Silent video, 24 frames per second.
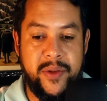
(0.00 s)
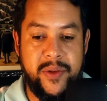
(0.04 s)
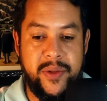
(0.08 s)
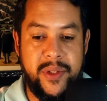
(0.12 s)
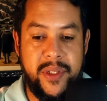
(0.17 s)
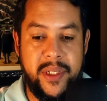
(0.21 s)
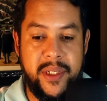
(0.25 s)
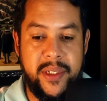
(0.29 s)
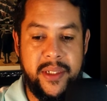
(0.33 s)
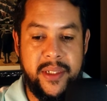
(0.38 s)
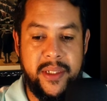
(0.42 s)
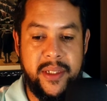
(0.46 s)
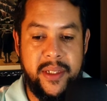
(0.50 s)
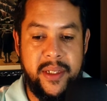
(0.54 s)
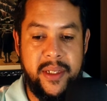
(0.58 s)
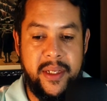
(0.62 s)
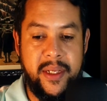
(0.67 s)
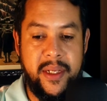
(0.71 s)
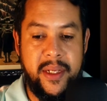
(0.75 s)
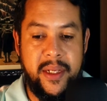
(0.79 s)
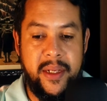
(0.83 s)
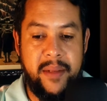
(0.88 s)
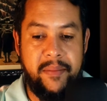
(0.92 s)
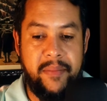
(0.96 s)
em justiça
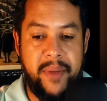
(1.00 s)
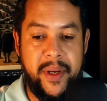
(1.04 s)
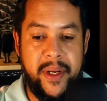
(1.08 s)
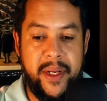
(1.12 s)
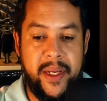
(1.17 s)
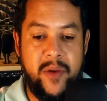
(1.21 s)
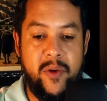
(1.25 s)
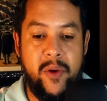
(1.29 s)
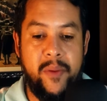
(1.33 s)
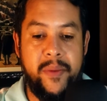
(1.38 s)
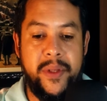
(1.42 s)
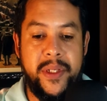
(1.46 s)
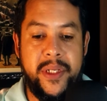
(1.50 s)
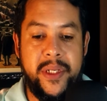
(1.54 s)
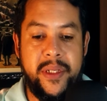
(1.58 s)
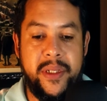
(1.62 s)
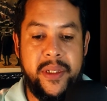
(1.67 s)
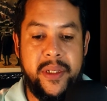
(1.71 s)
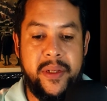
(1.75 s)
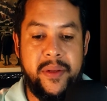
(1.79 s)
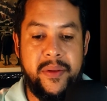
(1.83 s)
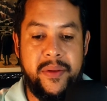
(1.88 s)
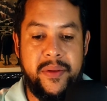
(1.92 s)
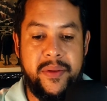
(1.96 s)
para que o homem
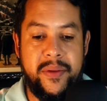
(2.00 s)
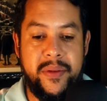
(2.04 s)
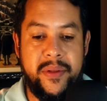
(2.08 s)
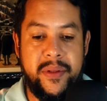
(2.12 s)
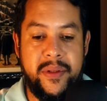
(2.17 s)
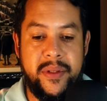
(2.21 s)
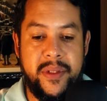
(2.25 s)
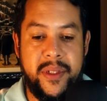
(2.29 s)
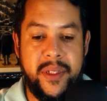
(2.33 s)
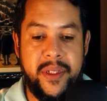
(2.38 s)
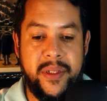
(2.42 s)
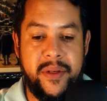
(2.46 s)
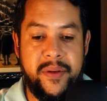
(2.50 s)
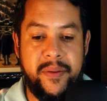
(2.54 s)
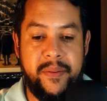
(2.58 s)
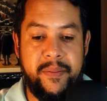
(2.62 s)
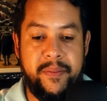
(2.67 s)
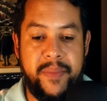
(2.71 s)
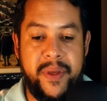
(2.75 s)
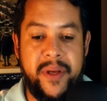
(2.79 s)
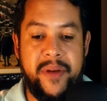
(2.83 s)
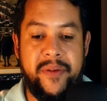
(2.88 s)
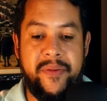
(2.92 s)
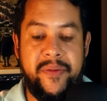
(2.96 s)
de Deus seja
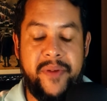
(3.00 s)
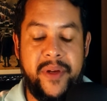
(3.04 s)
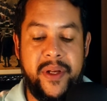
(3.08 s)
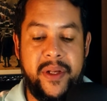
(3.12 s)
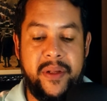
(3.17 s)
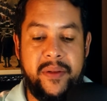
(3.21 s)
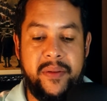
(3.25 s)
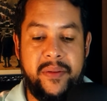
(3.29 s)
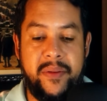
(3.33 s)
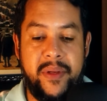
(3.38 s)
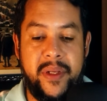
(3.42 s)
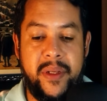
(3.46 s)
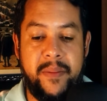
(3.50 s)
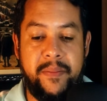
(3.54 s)
perfeito